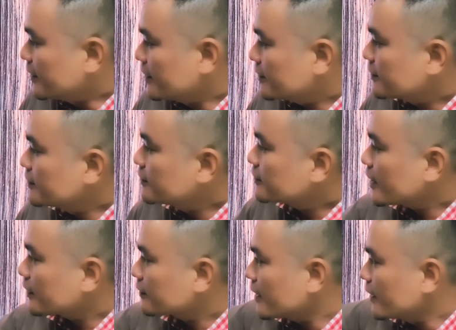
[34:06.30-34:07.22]
Yeah, chưa
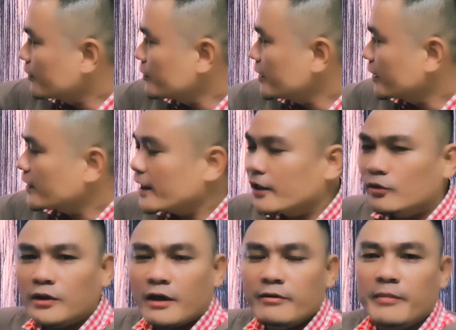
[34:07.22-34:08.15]
chắc là nó nhận ra
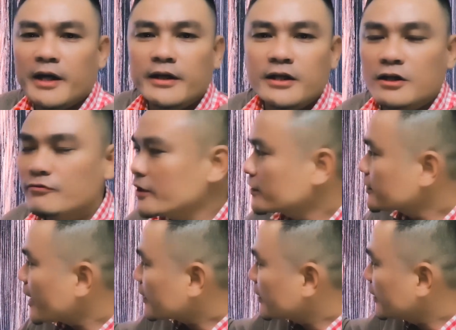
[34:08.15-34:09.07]
đâu, tại vì mấy cái chữ
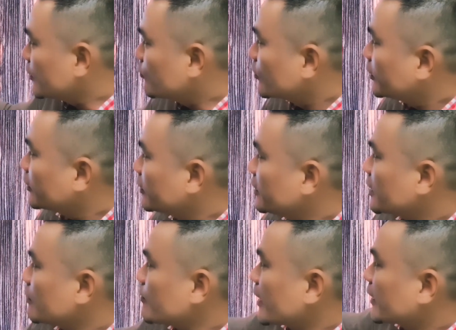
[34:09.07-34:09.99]
viết tắt này quên nó đi
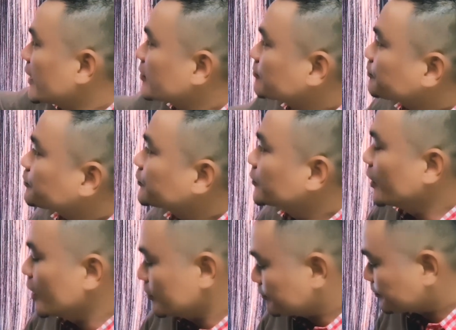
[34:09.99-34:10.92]
các bạn ha.
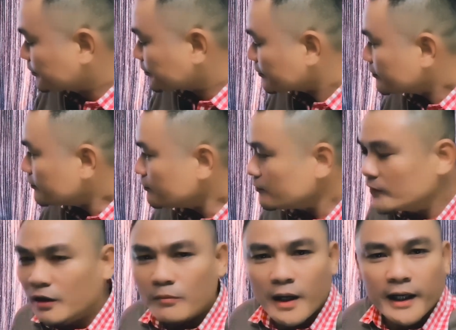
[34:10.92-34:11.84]
Rồi,
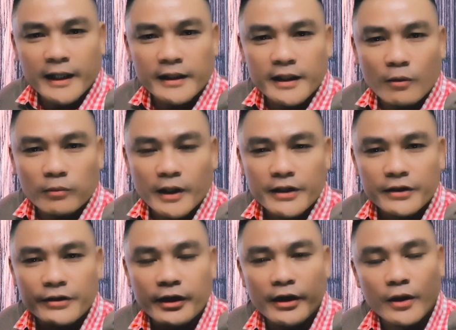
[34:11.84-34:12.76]
nhưng mà cách đọc là
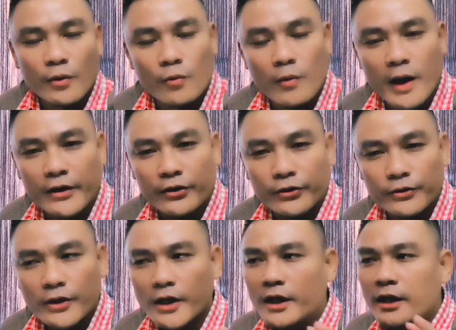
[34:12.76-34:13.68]
như thế, waddle.